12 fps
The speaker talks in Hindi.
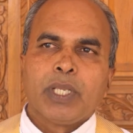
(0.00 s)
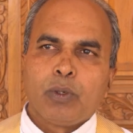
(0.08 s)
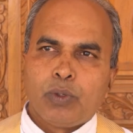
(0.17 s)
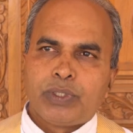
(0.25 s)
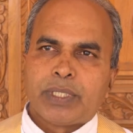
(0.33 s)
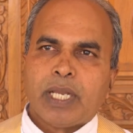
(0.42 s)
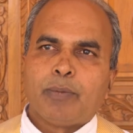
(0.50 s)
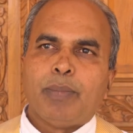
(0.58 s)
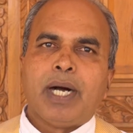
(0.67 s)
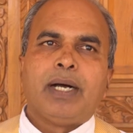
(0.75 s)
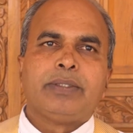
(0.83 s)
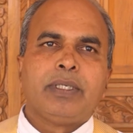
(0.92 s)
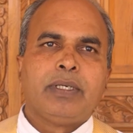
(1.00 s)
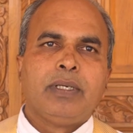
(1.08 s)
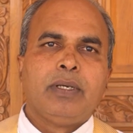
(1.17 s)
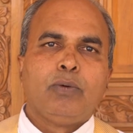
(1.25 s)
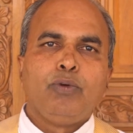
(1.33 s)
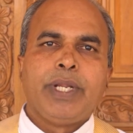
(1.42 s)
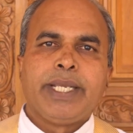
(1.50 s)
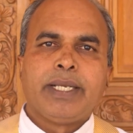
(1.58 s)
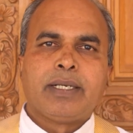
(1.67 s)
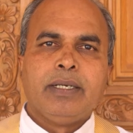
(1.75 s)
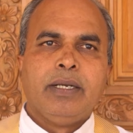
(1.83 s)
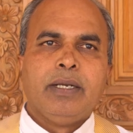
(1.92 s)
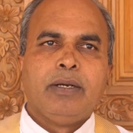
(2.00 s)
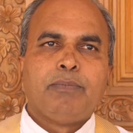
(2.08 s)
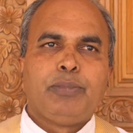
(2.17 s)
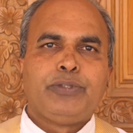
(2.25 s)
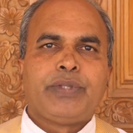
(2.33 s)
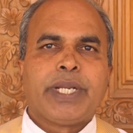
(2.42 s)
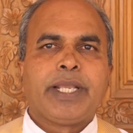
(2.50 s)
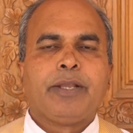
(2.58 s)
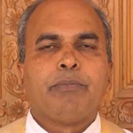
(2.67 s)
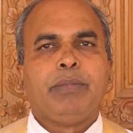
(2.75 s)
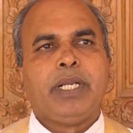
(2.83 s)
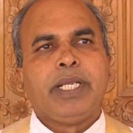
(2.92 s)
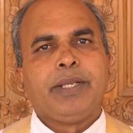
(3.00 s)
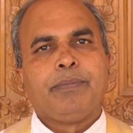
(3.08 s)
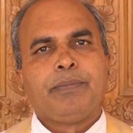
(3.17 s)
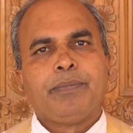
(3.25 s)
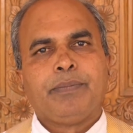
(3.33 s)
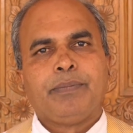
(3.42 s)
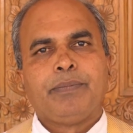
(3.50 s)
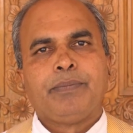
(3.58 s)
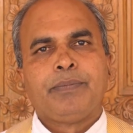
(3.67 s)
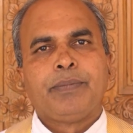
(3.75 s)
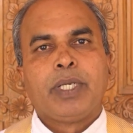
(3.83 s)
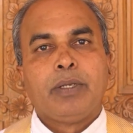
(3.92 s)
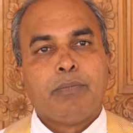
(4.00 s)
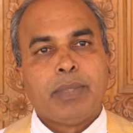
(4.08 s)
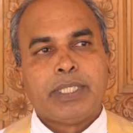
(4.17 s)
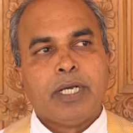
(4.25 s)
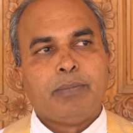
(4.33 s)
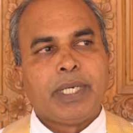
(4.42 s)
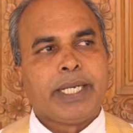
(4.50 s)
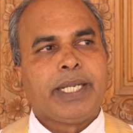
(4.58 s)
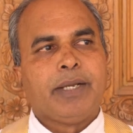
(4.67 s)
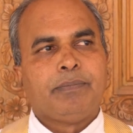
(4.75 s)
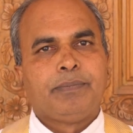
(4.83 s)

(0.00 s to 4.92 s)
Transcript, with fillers: कुछ साल बाद उन्हें एक पुत्री मिले मदा मरिया